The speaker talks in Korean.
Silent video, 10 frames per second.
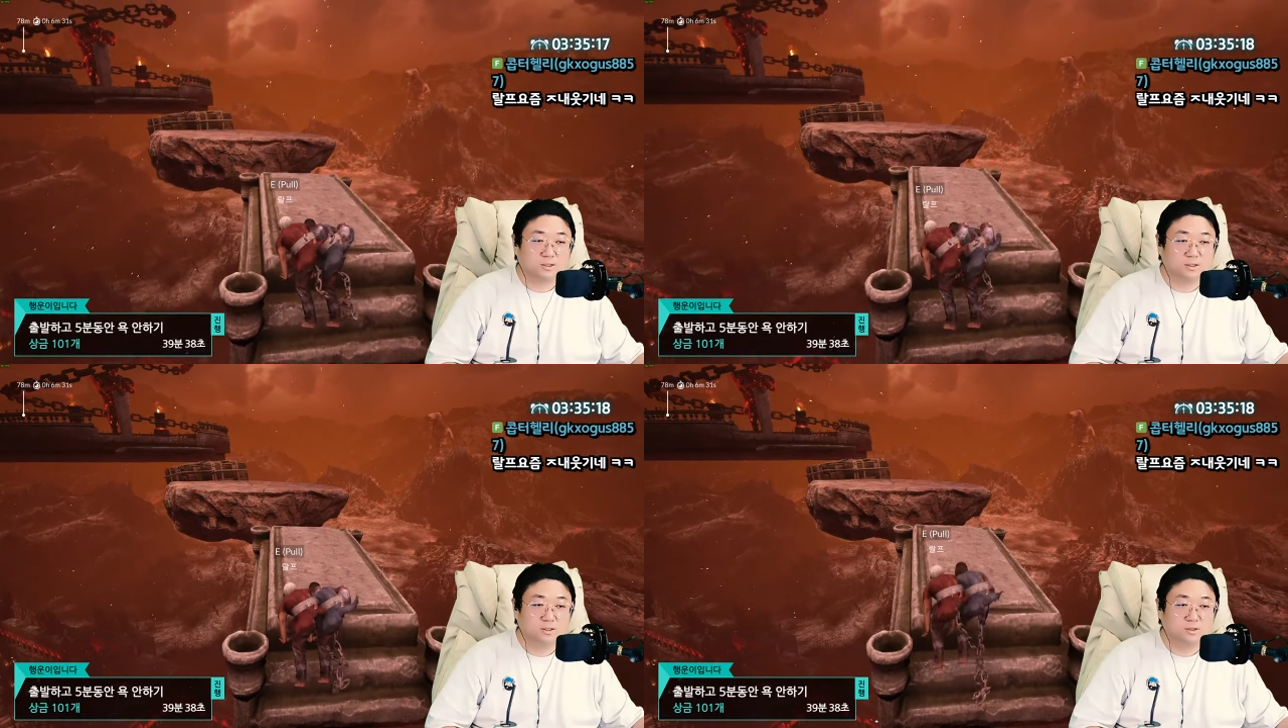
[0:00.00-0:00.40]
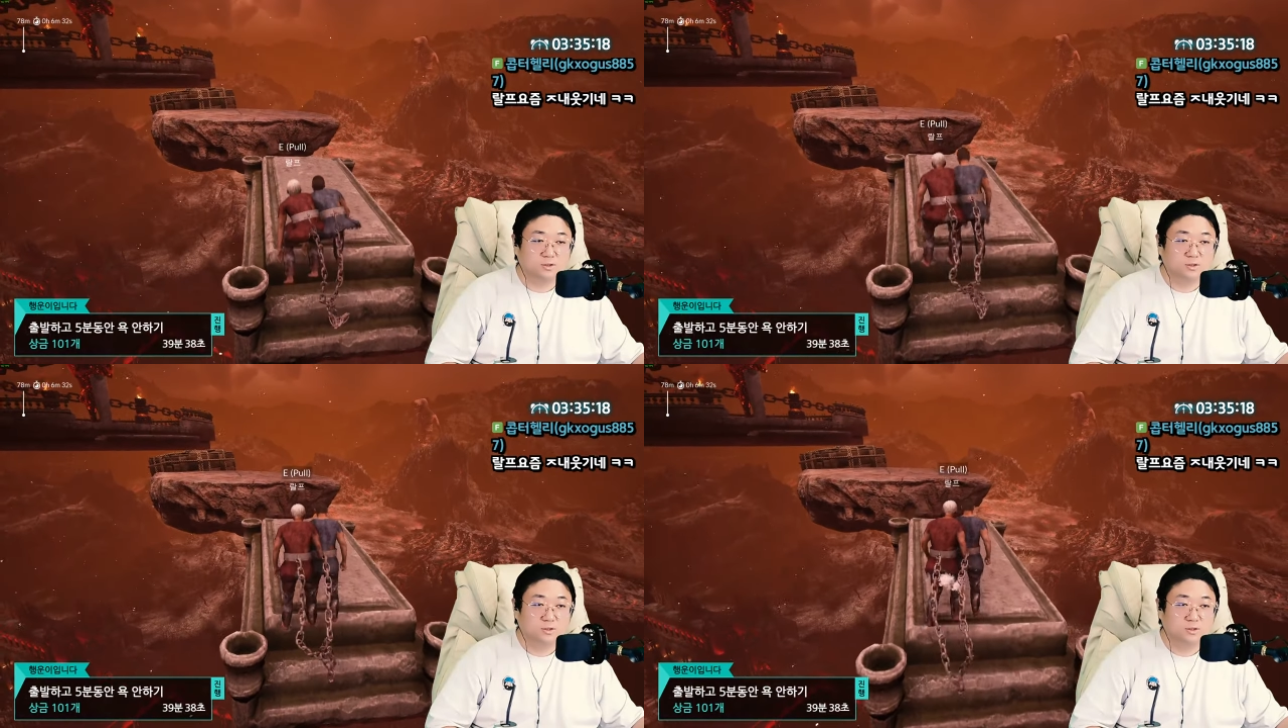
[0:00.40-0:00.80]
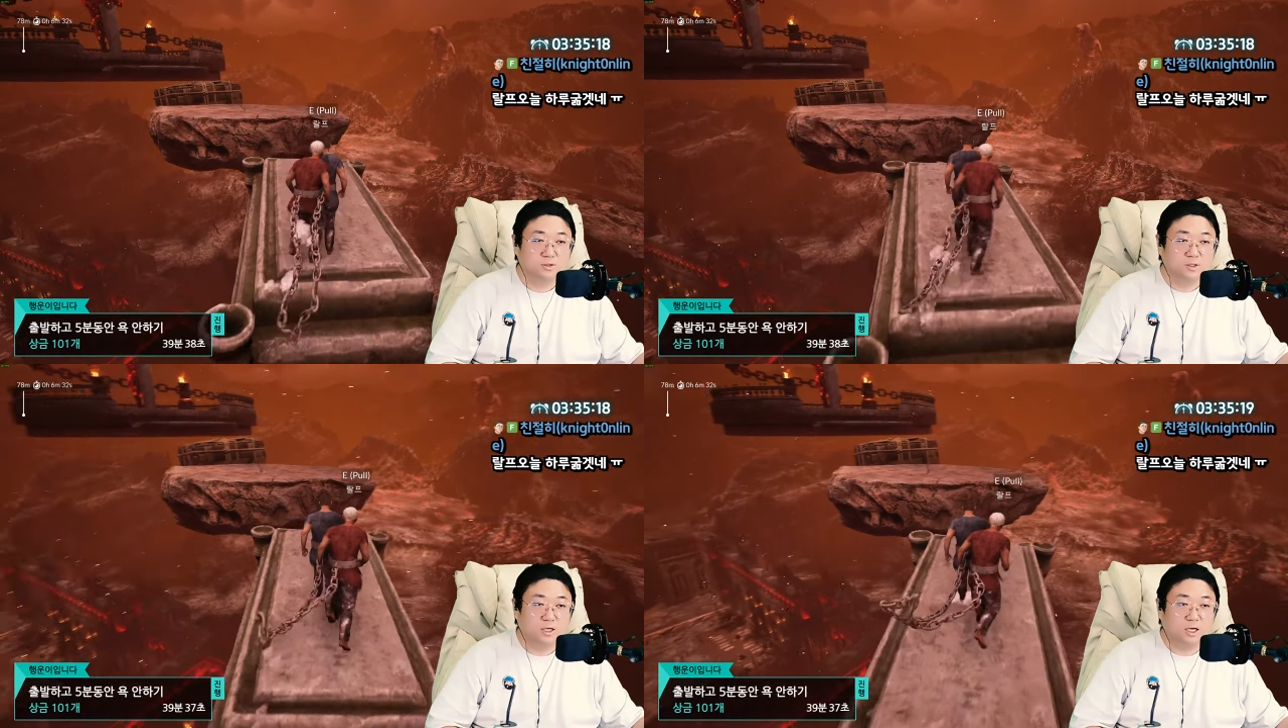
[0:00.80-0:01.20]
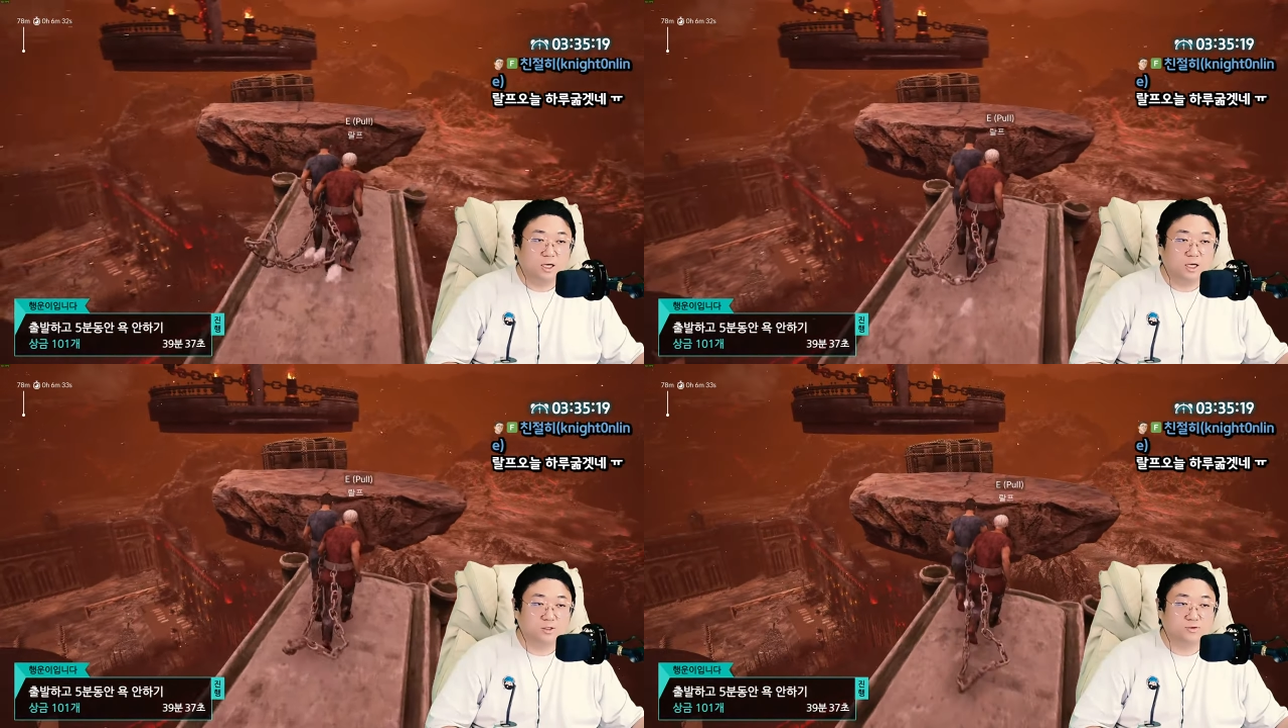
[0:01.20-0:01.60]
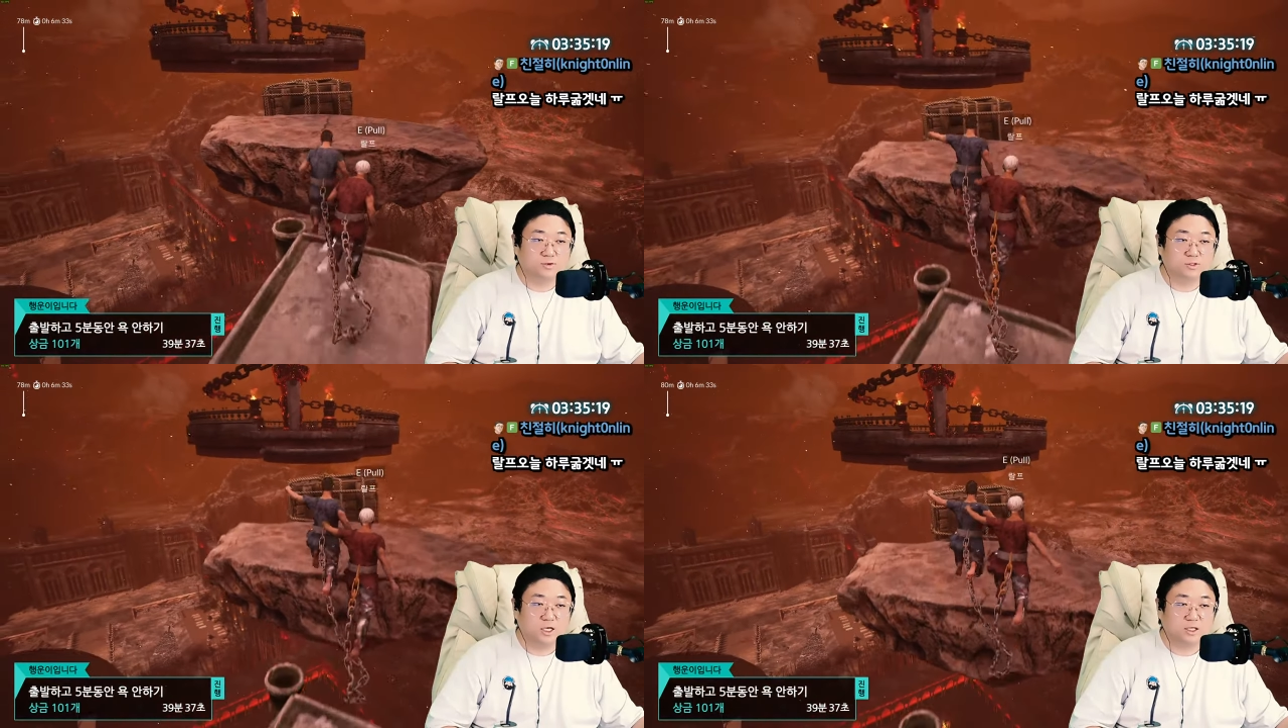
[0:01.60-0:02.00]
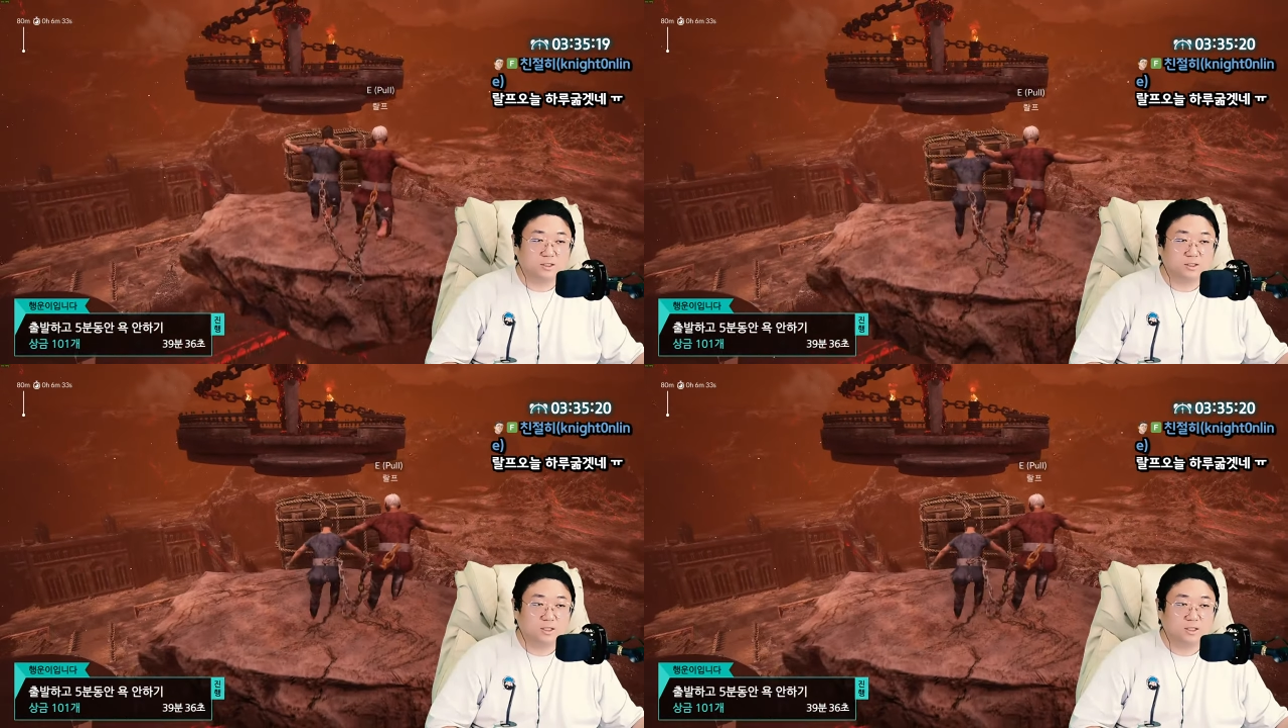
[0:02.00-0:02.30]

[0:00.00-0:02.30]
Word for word: 박자가 안 맞는데요 선생님 하나 둘셋